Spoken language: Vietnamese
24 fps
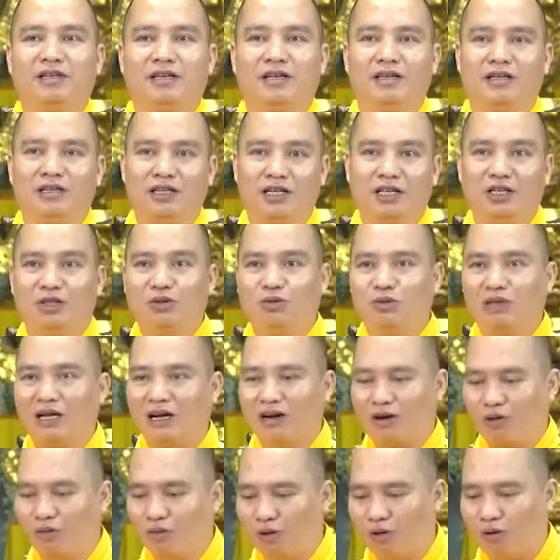Nhưng chúng ta
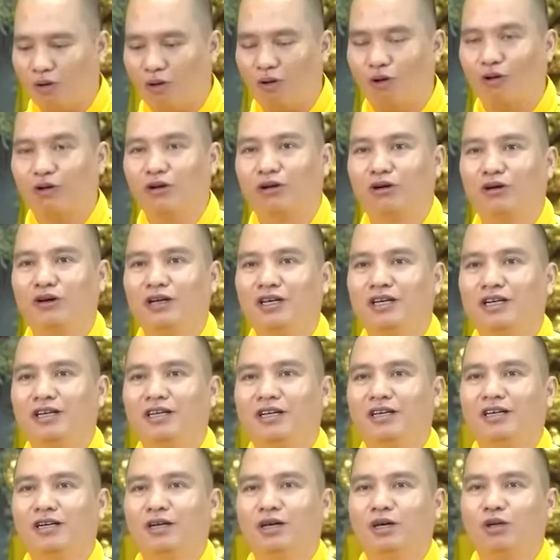cũng khổ rồi,
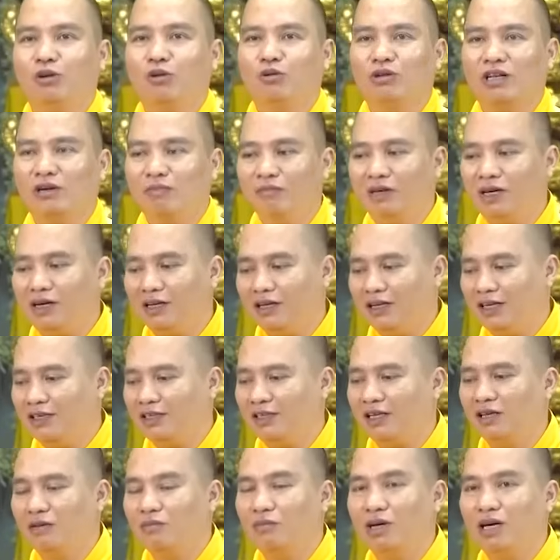chúng ta bước đi
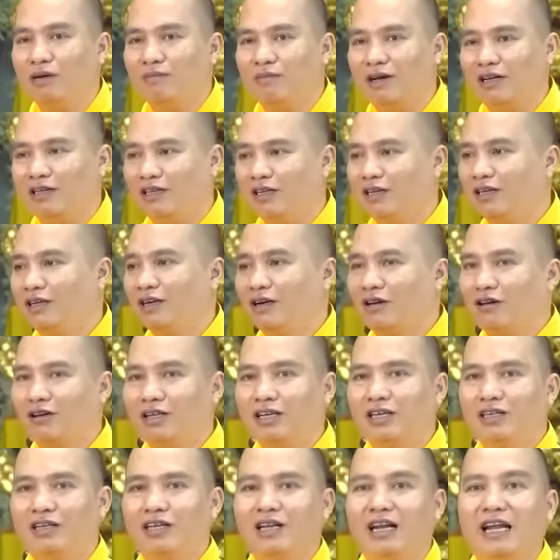từng bước mà gì có
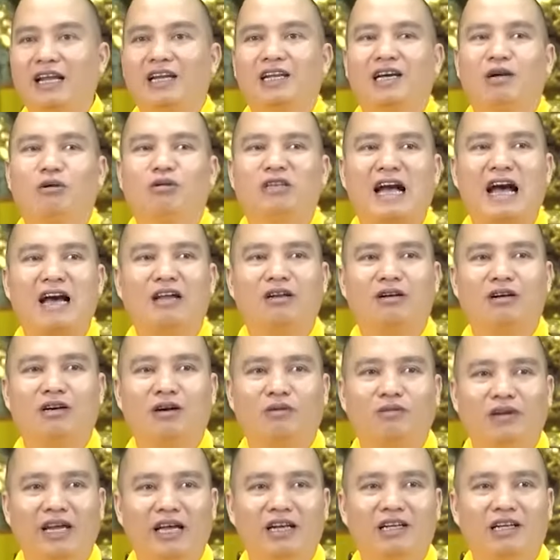thể lên cầu thang thôi
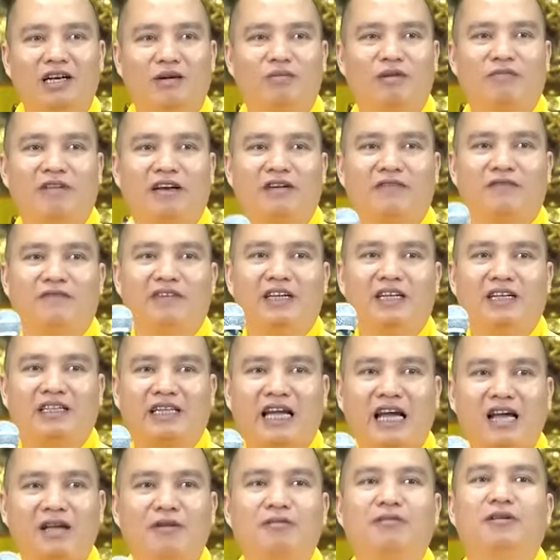không lên được, mà phải
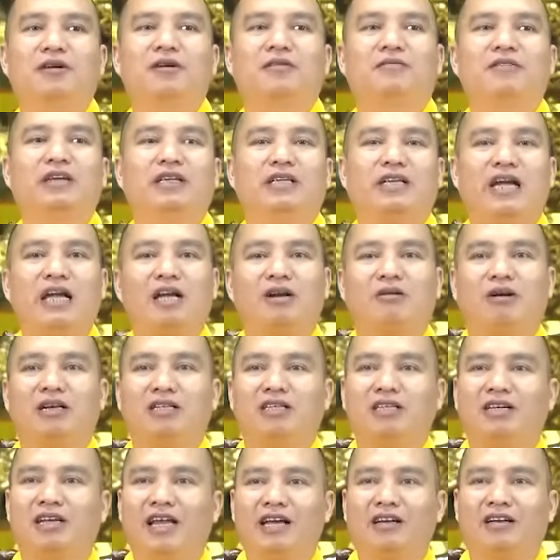vịn tay còn
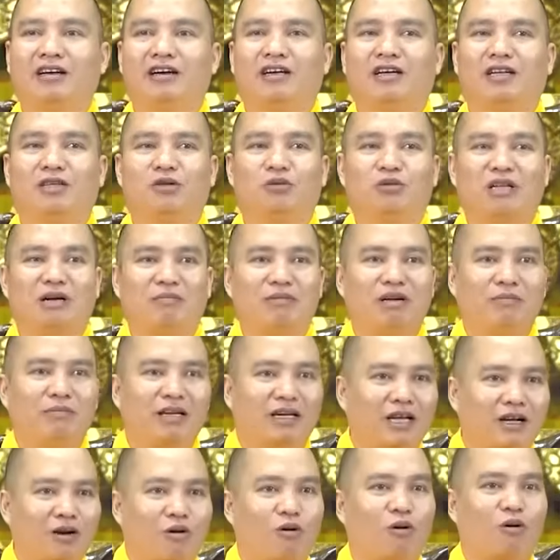chưa lên được, chúng ta mới
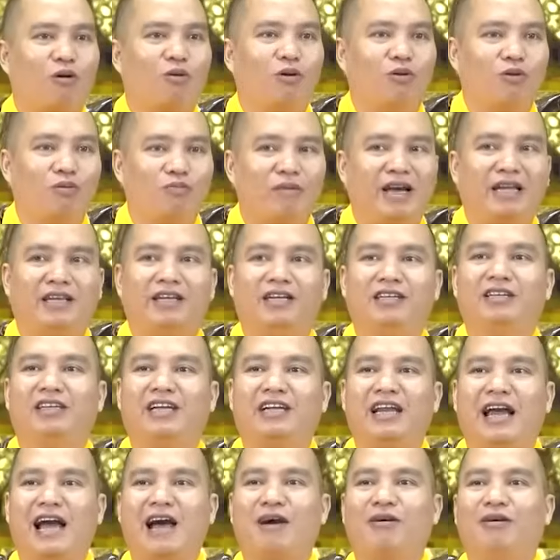biết cái khổ của lúc bệnh nó như
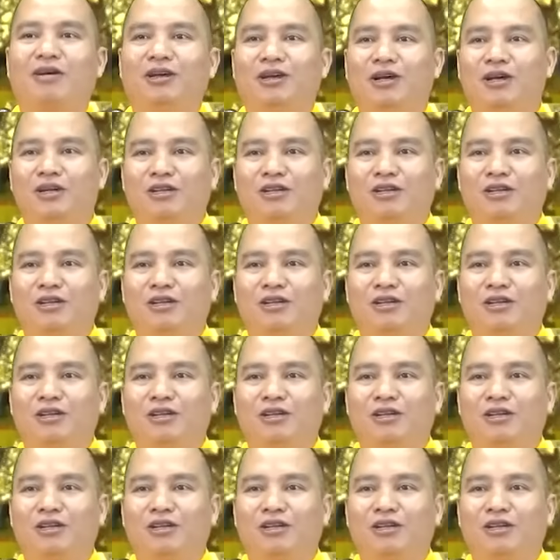thế nào.